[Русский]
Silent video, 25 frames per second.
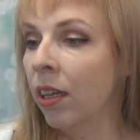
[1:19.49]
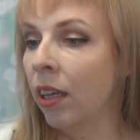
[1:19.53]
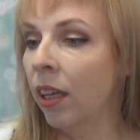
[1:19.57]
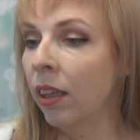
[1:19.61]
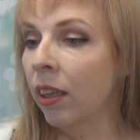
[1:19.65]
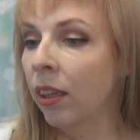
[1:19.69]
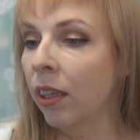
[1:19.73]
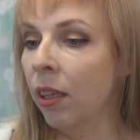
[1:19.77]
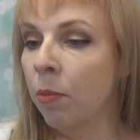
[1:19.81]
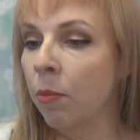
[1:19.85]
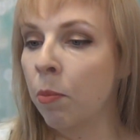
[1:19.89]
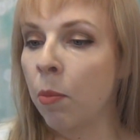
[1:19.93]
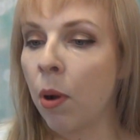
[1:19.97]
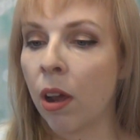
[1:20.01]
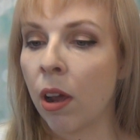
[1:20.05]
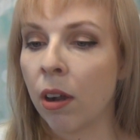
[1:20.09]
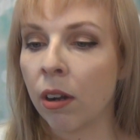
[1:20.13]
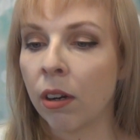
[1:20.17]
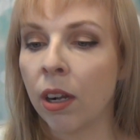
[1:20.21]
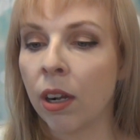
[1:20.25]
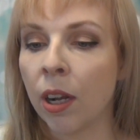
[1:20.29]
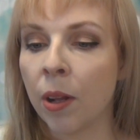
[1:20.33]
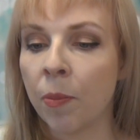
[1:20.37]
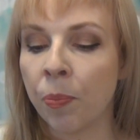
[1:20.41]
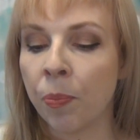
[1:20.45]
это
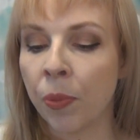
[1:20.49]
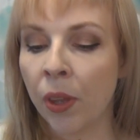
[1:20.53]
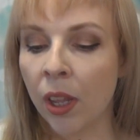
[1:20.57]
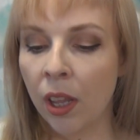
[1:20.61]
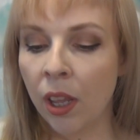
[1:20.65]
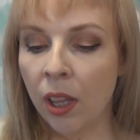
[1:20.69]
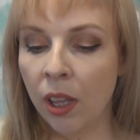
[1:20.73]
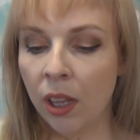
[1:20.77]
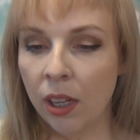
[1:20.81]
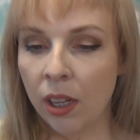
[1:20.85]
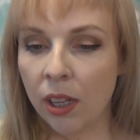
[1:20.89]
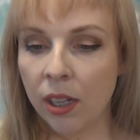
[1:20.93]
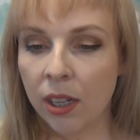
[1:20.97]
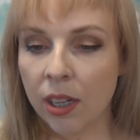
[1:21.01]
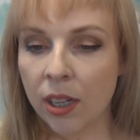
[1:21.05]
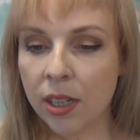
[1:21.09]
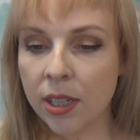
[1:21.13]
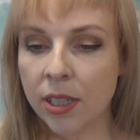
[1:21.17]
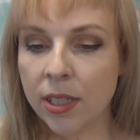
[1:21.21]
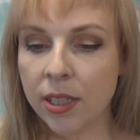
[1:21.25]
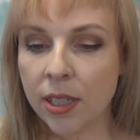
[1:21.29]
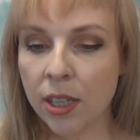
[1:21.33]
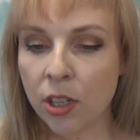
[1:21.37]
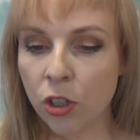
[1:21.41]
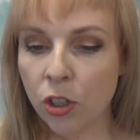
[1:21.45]
марка
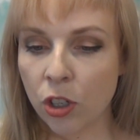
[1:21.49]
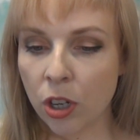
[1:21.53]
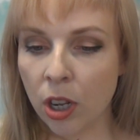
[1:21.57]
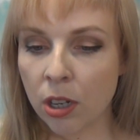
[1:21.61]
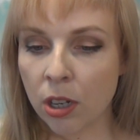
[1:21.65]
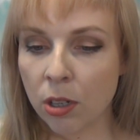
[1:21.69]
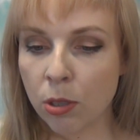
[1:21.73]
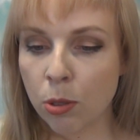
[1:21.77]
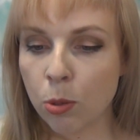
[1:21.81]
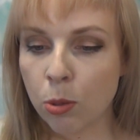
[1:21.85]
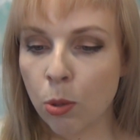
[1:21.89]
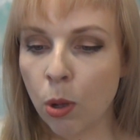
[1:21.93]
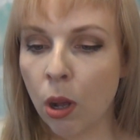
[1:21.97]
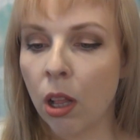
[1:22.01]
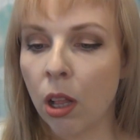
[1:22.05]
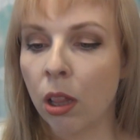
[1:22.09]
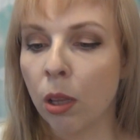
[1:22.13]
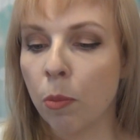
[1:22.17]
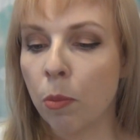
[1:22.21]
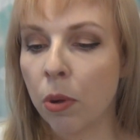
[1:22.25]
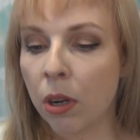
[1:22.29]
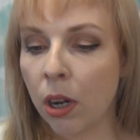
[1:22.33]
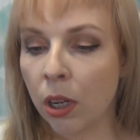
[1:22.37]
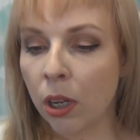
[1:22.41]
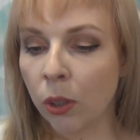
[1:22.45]
Serge Arsual
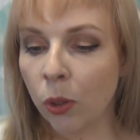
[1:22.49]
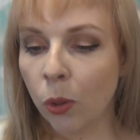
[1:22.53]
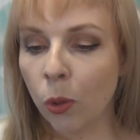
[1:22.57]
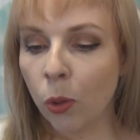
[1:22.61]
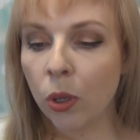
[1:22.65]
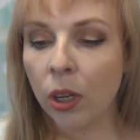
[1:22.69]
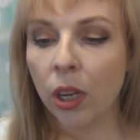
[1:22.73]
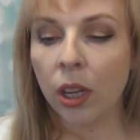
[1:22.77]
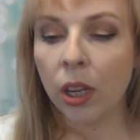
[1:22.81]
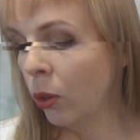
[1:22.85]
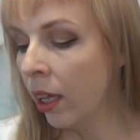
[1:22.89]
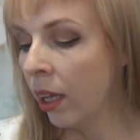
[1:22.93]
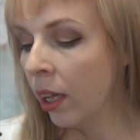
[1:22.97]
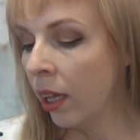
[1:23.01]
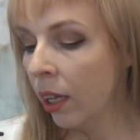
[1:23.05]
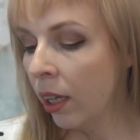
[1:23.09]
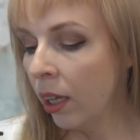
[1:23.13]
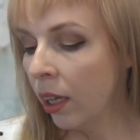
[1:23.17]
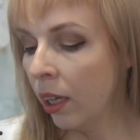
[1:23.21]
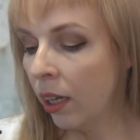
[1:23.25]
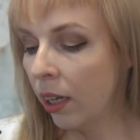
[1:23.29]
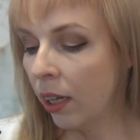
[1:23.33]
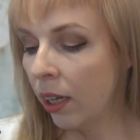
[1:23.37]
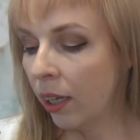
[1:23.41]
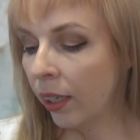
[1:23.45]
Лаборатория,
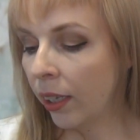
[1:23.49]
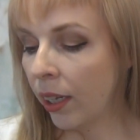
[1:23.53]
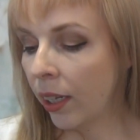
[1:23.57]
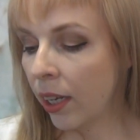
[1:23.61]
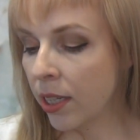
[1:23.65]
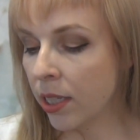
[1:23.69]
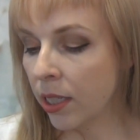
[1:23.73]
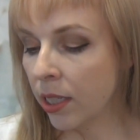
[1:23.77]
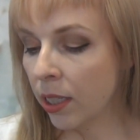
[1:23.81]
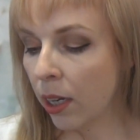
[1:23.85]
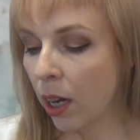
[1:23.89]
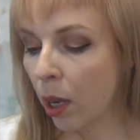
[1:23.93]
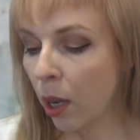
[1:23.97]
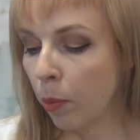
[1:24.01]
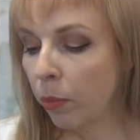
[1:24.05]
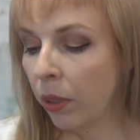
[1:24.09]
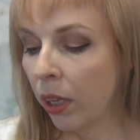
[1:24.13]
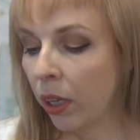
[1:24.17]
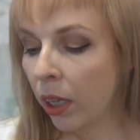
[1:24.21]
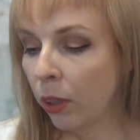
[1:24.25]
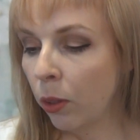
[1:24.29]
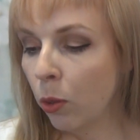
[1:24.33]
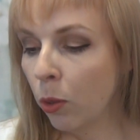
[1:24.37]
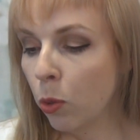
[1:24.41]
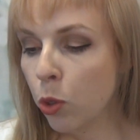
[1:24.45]
гель-скраб
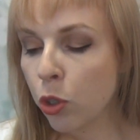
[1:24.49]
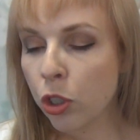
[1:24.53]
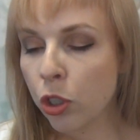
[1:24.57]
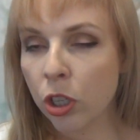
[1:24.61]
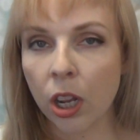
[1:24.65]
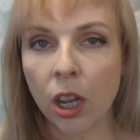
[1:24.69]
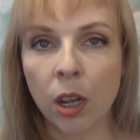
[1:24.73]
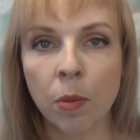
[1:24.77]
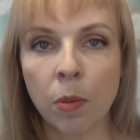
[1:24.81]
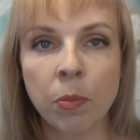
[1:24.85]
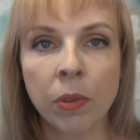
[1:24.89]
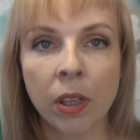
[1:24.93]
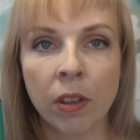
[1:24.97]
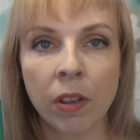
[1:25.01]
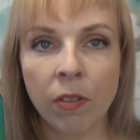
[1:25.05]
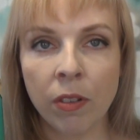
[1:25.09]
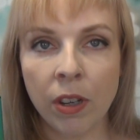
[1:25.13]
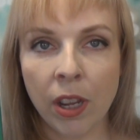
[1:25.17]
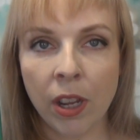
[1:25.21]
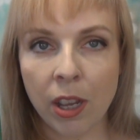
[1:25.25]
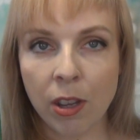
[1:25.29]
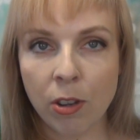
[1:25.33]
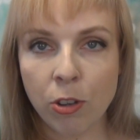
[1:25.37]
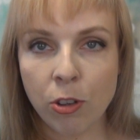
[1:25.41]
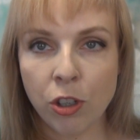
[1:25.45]
для душа,
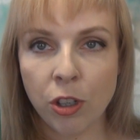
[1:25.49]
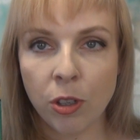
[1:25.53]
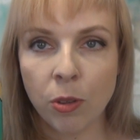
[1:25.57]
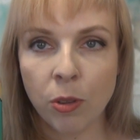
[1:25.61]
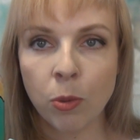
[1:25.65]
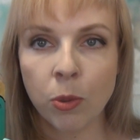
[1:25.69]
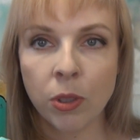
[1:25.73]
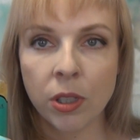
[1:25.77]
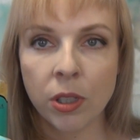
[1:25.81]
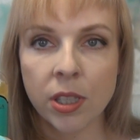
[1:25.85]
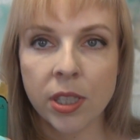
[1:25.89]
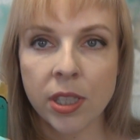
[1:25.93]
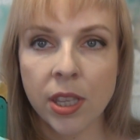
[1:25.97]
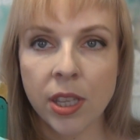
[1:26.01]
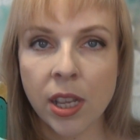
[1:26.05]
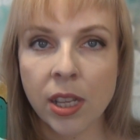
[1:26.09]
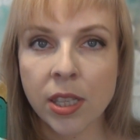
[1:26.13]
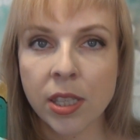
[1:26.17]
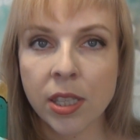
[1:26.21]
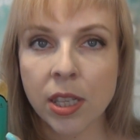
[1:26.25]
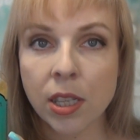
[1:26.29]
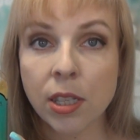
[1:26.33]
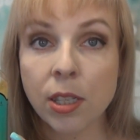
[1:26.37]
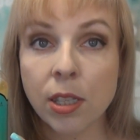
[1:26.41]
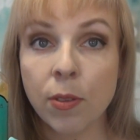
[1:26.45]
обновляющий
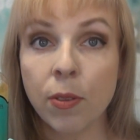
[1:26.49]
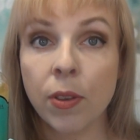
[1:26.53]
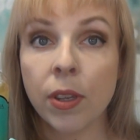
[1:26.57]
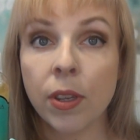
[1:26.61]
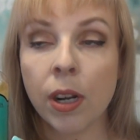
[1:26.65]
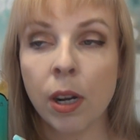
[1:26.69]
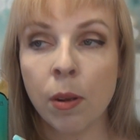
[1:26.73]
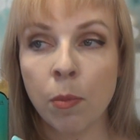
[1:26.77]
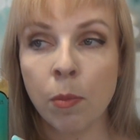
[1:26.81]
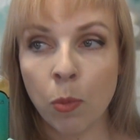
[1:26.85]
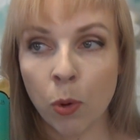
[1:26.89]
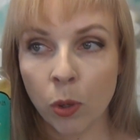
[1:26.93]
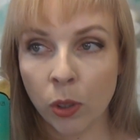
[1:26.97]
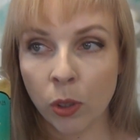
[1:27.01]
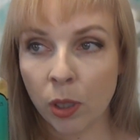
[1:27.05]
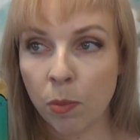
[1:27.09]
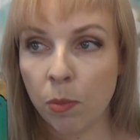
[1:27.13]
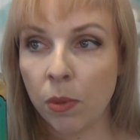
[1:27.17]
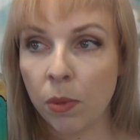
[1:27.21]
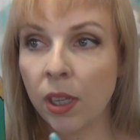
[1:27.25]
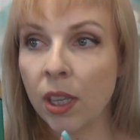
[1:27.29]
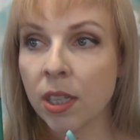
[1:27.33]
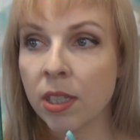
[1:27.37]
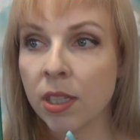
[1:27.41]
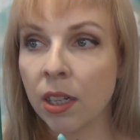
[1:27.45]
унисекс с
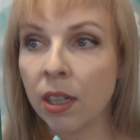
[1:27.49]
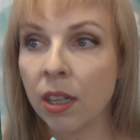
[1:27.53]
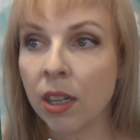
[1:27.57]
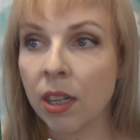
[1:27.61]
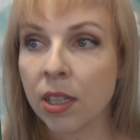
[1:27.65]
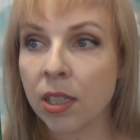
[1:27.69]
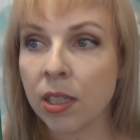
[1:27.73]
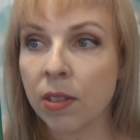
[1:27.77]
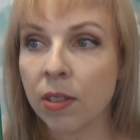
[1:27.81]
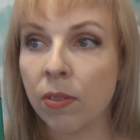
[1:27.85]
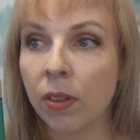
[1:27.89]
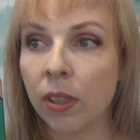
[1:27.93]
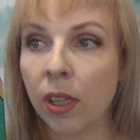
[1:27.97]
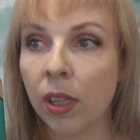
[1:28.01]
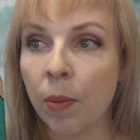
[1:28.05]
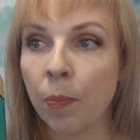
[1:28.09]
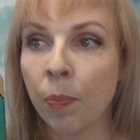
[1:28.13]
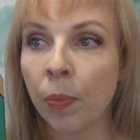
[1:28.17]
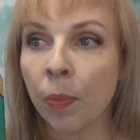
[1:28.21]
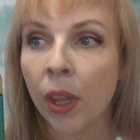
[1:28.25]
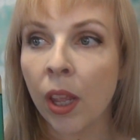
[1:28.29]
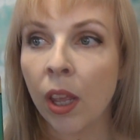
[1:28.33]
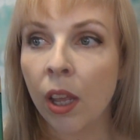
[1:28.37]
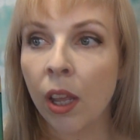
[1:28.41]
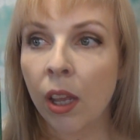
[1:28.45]
феромонами. Я заказывала